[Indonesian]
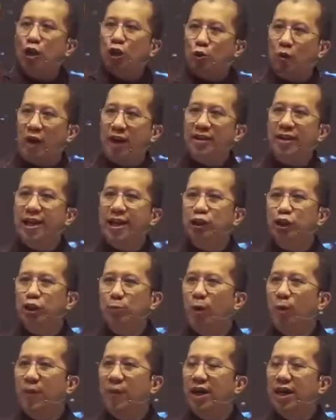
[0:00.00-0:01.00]
Tuhan Yesus
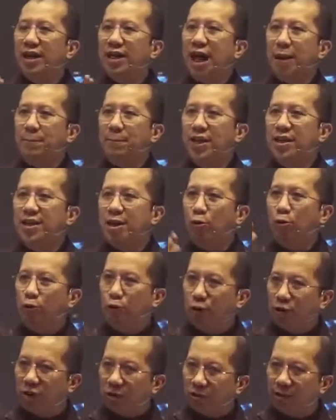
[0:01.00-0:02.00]
mau menggenapinya
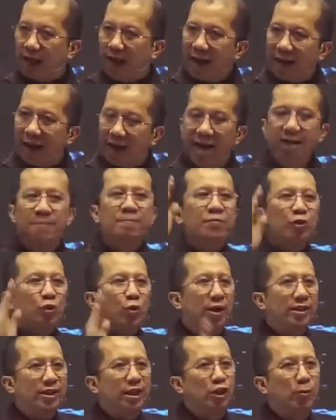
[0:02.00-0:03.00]
untuk saudara,
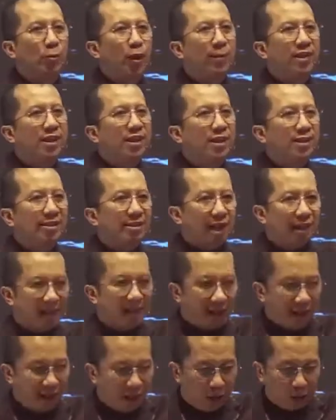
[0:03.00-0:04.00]
Tuhan Yesus mau
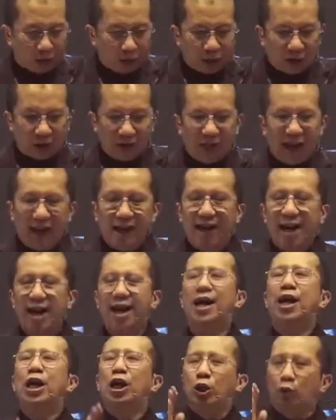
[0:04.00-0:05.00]
menyelesaikannya untuk
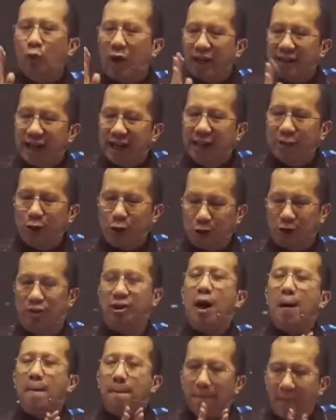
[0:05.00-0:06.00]
saudara, Tuhan Yesus
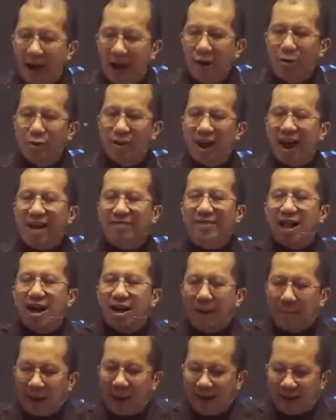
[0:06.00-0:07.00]
mau
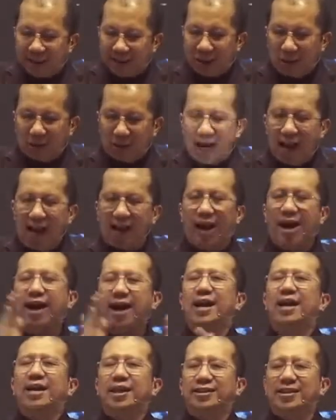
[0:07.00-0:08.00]
datang kepada saudara.
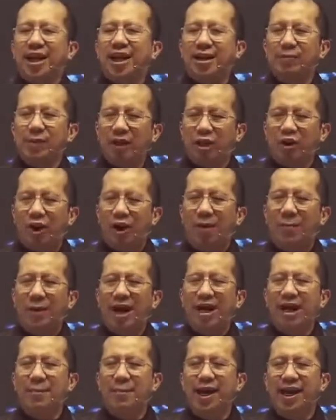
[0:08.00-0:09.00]
Dan saya berdoa
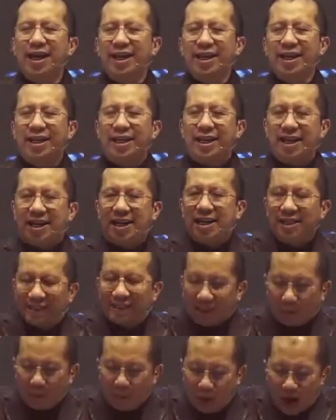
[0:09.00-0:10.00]
malam hari ini,
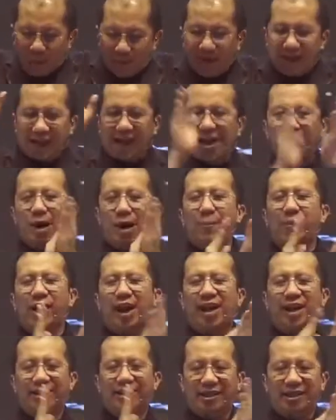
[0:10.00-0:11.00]
semua menerima
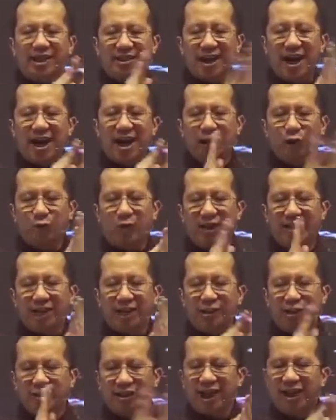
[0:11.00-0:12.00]
berkat kedatangan Tuhan
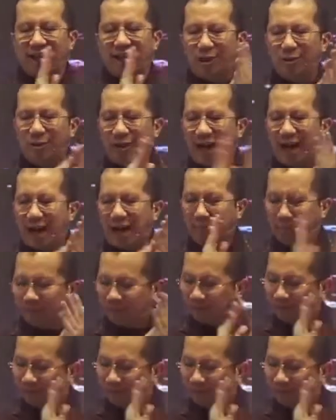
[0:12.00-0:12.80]
Yesus. Haleluya.